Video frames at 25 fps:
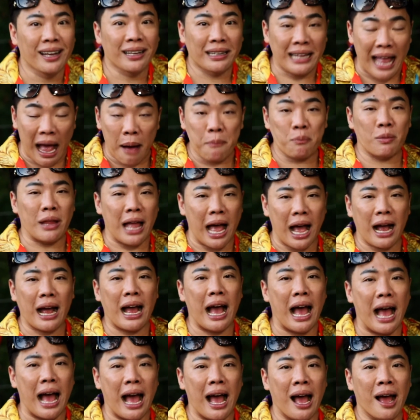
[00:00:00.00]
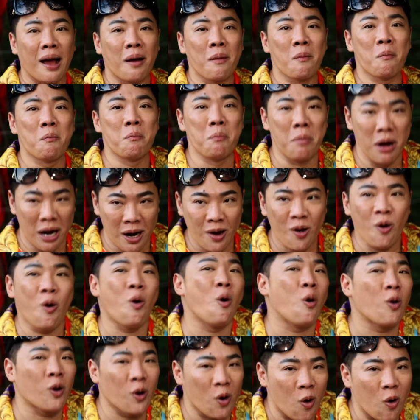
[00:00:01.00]
ถ้ำนาคาบึงโข
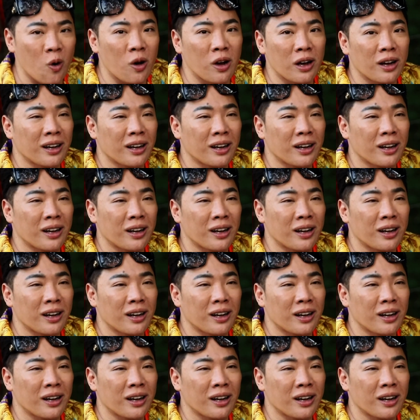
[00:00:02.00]
งหลง